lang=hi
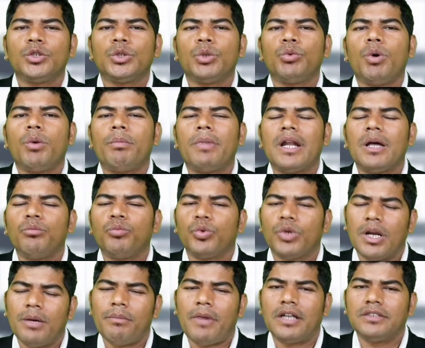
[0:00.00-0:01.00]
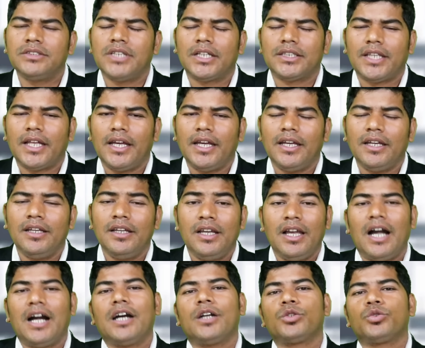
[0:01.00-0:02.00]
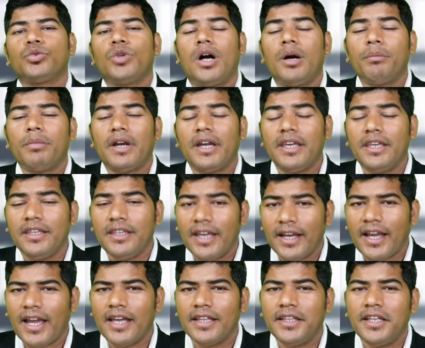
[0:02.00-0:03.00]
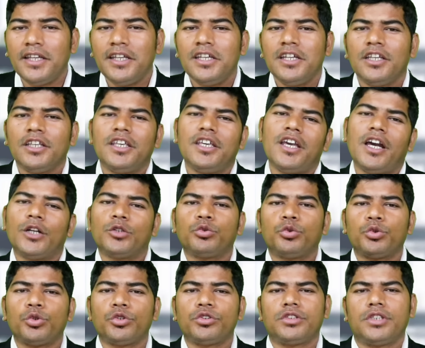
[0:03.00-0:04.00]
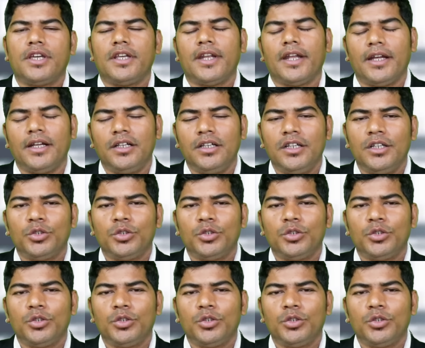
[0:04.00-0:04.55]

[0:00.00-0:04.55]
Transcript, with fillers: तो वो बड़ा बुरा मान जाता है अगर उसको हम कहीं ये कह दें कि यार तू तो शेर है